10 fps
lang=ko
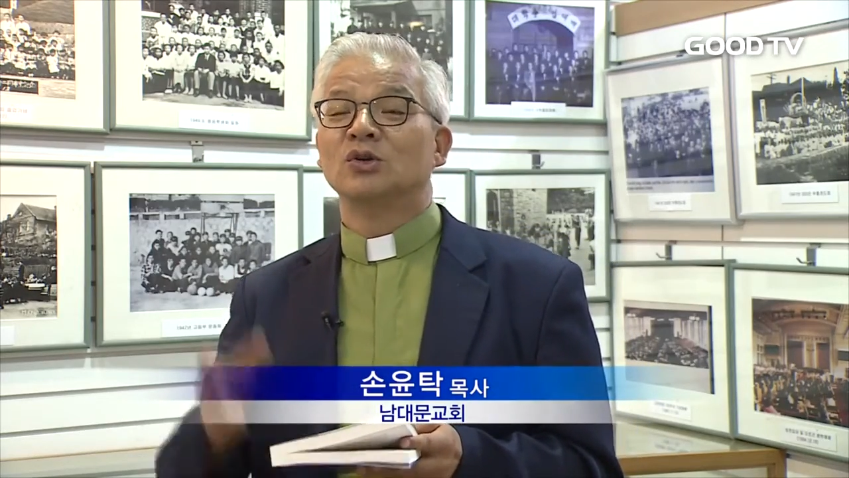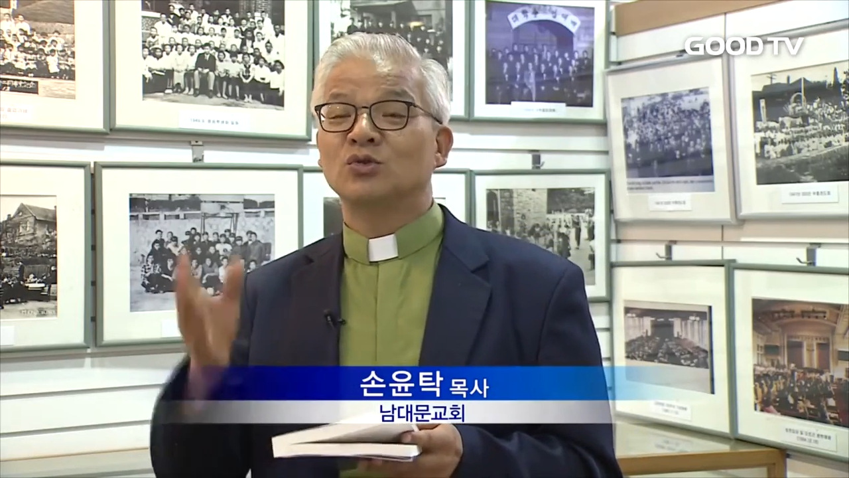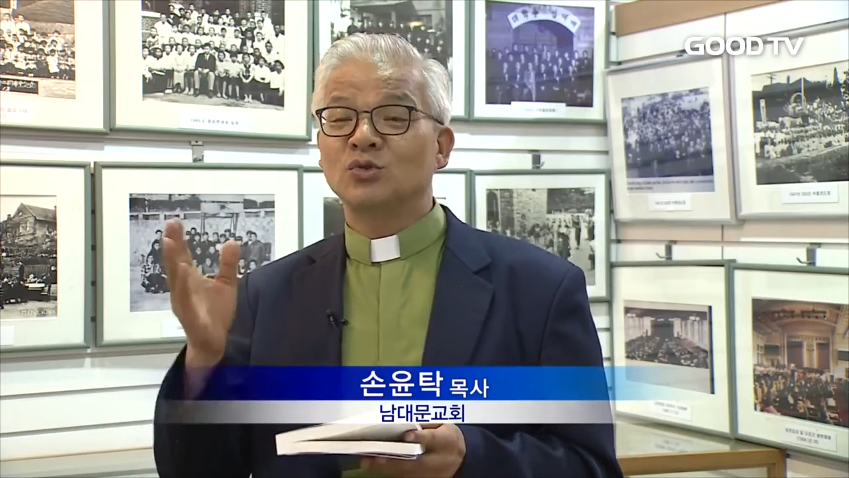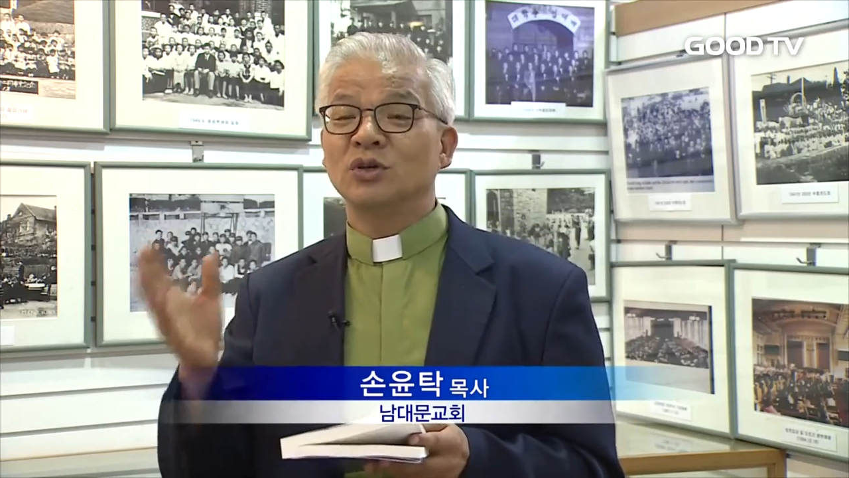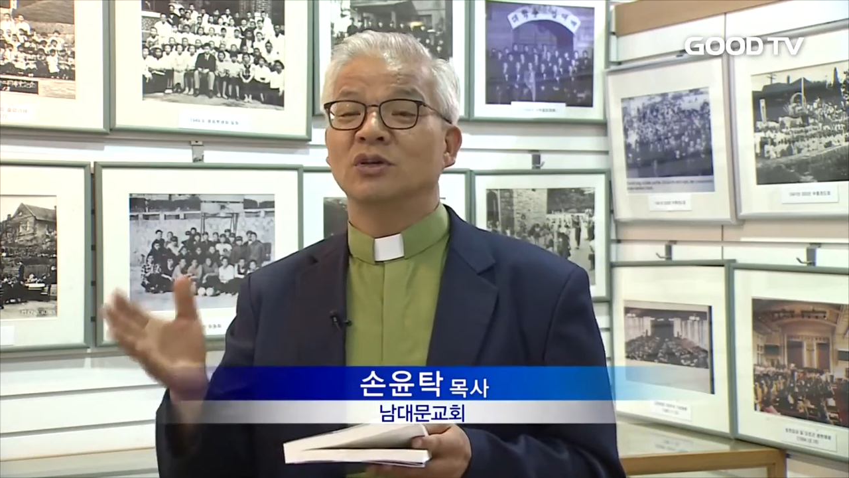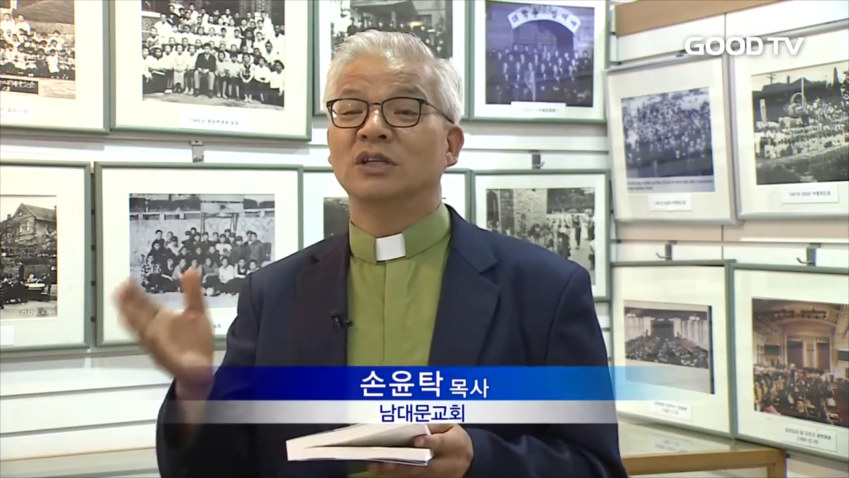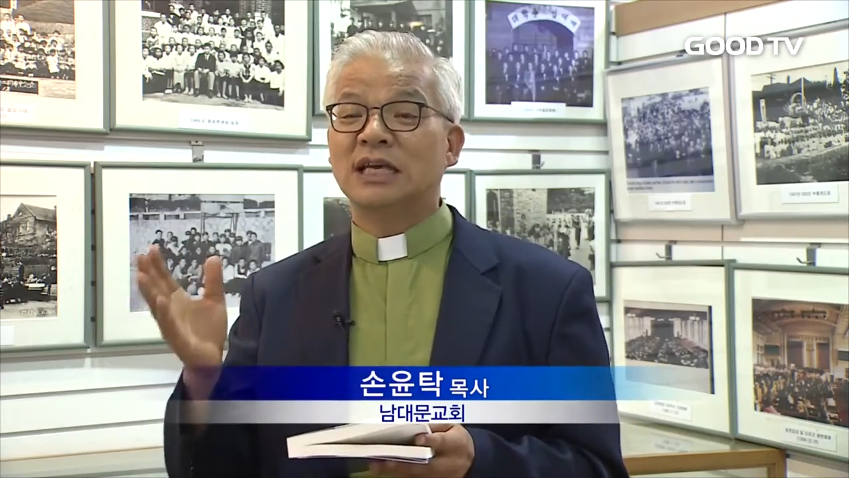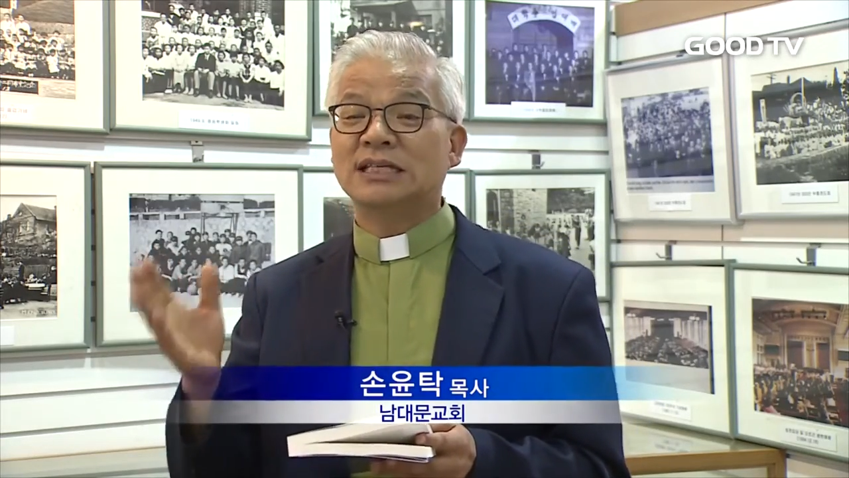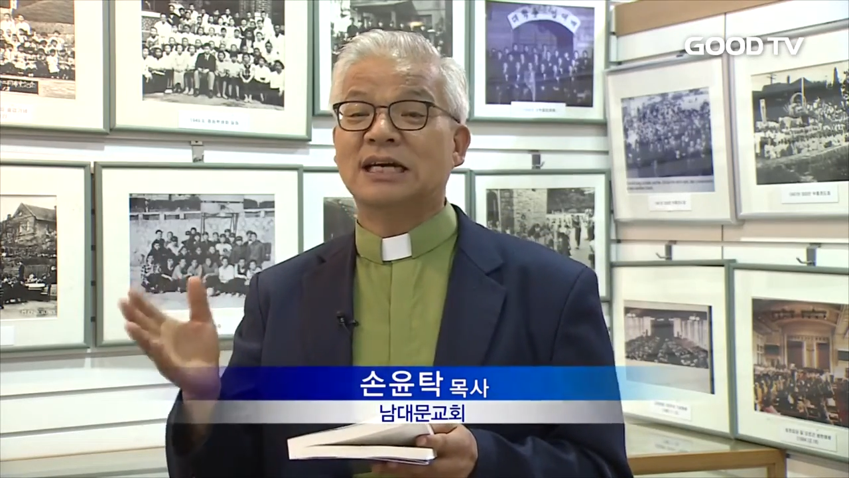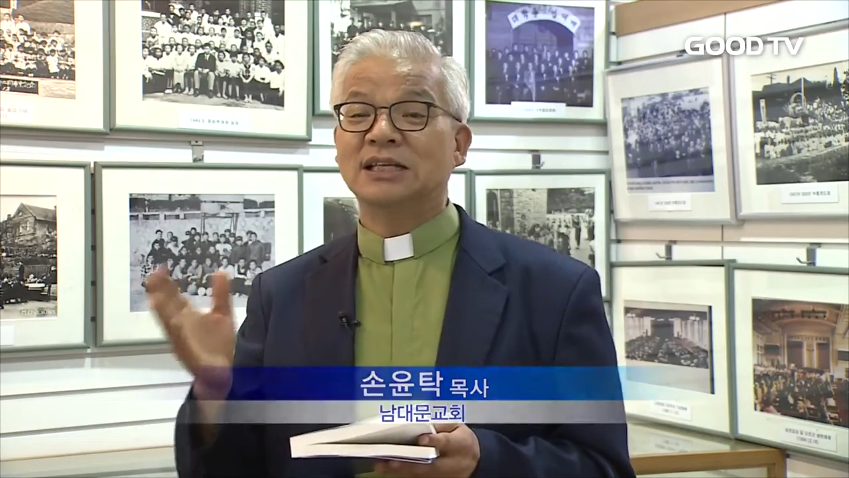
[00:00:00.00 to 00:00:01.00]
주여
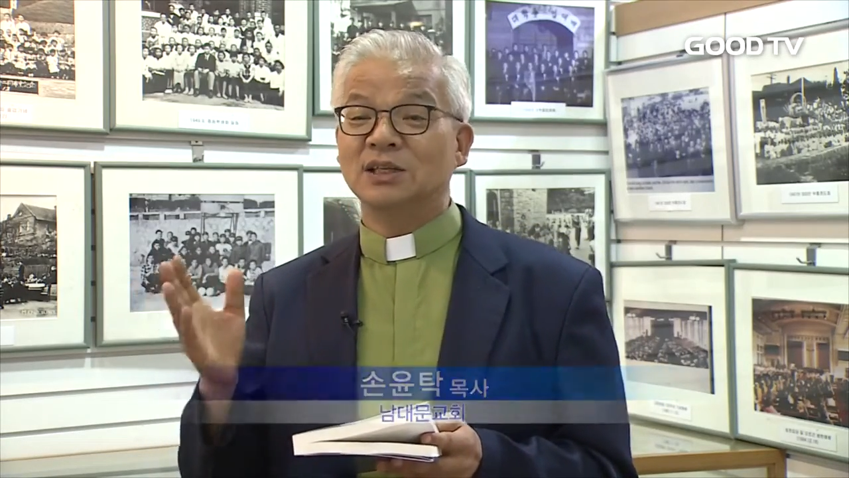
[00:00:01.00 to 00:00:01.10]
내 잔이